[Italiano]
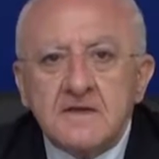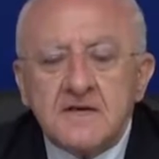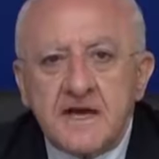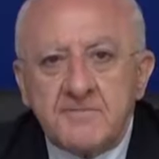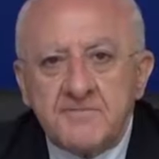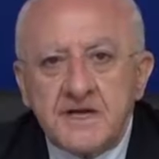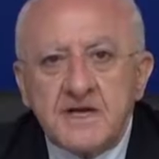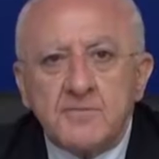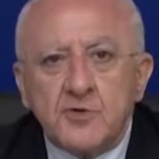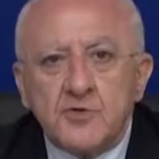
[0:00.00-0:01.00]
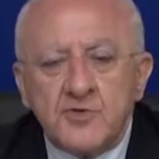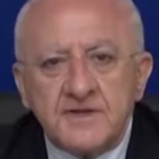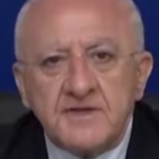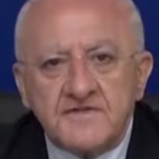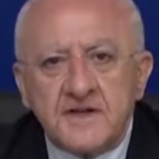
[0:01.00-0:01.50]
e abbiamo
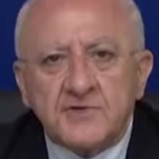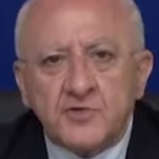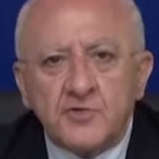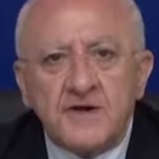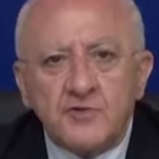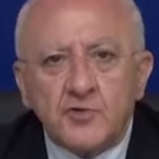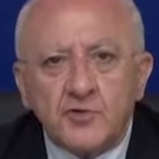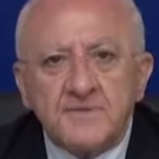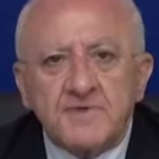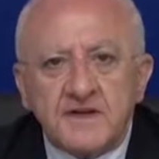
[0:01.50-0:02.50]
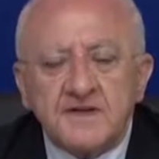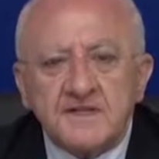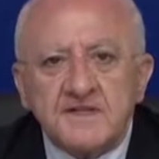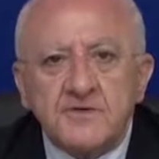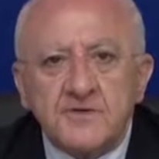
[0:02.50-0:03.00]
quindi fatto un lavoro di
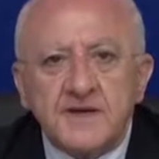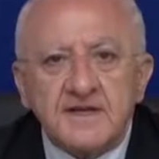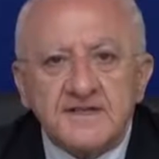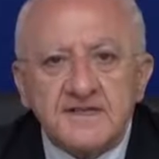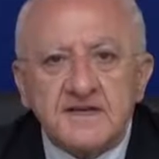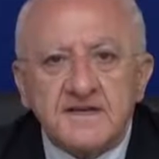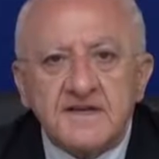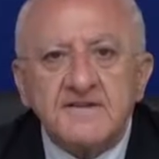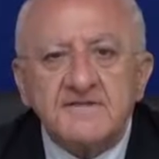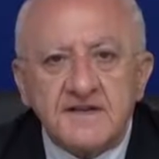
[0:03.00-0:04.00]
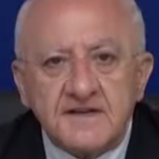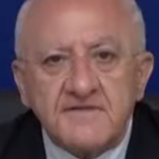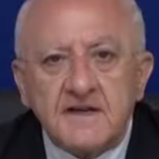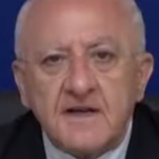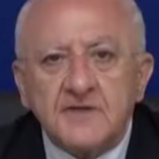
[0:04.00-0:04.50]
prevenzione che si è
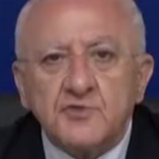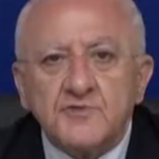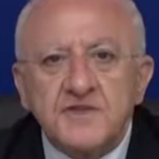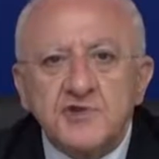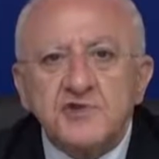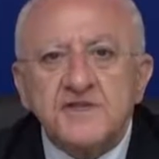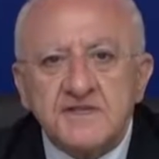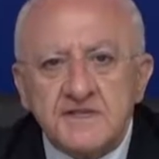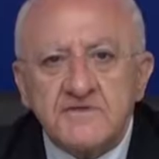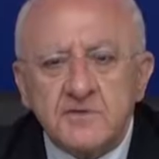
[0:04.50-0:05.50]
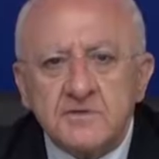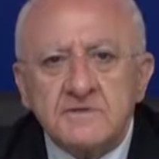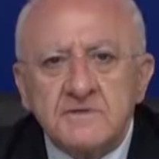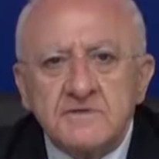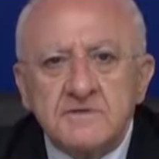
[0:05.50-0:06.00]
rivelato decisivo
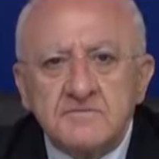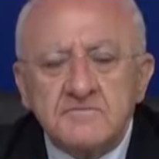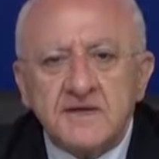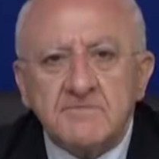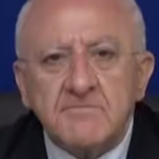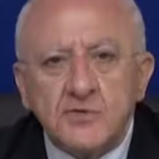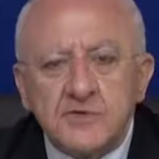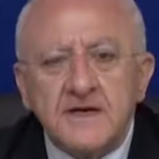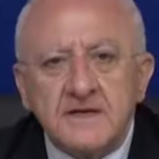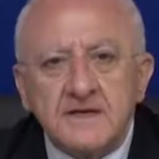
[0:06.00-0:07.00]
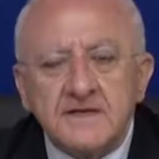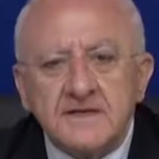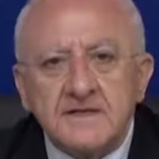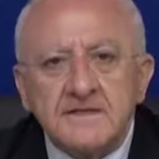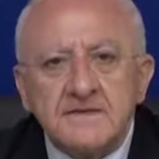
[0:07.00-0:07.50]
per
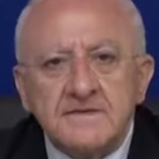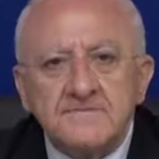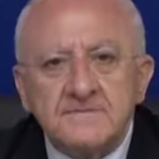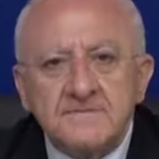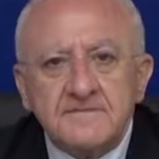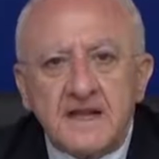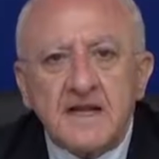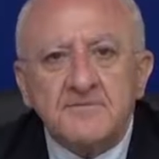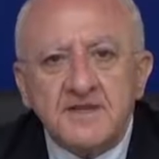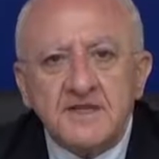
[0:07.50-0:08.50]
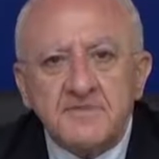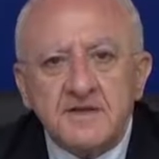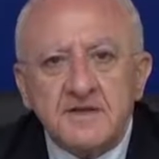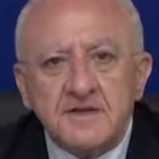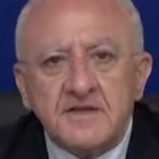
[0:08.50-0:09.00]
bloccare
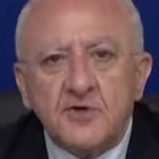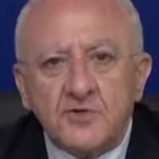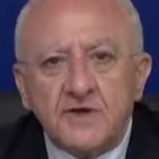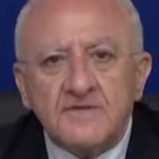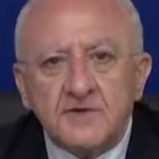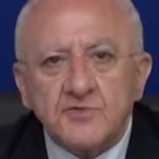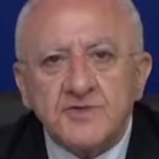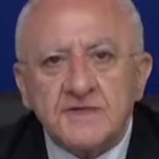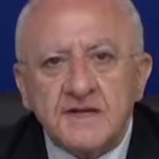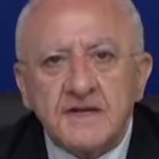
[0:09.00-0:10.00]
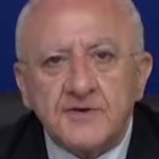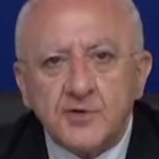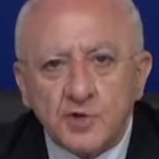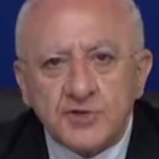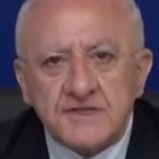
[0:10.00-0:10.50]
l'epidemia di coronavirus nella
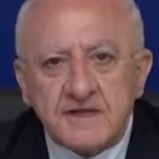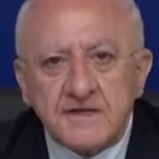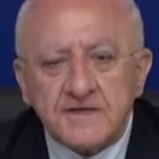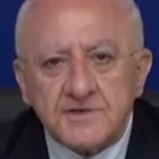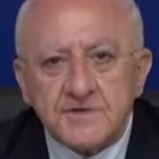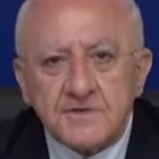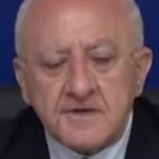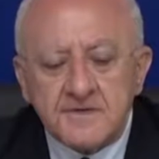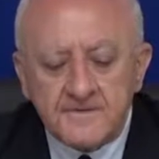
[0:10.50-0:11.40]
nostra regione.